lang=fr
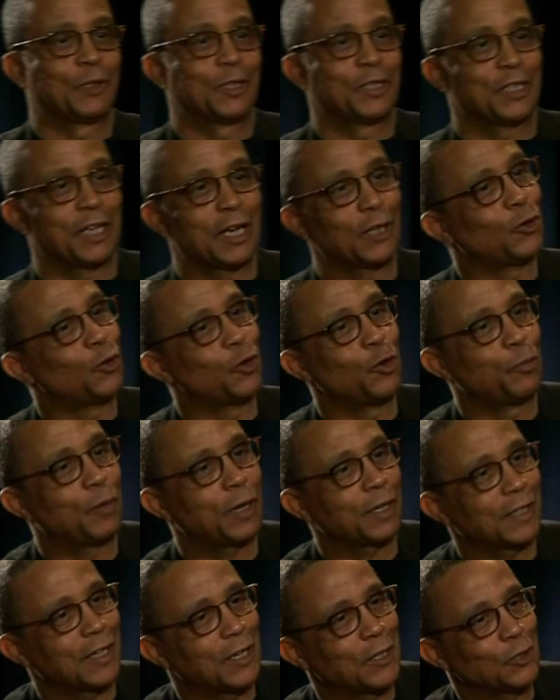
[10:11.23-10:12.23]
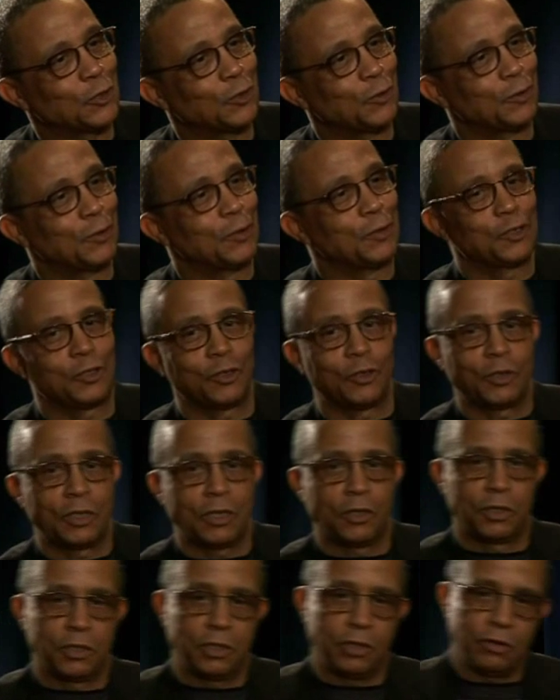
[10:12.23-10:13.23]
C'est dans le partage. Si on,
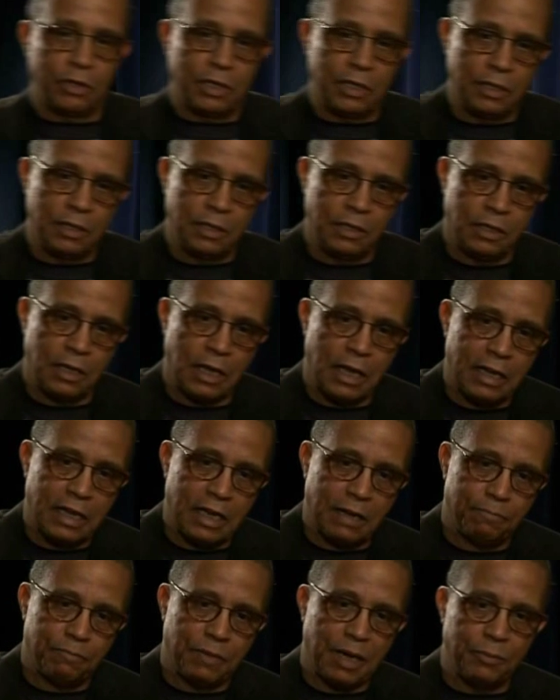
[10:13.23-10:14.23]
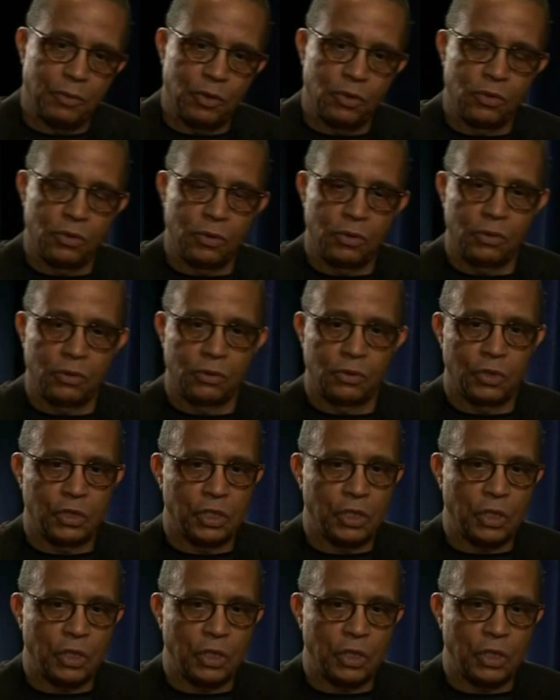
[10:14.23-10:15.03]
est, si on est, incapable de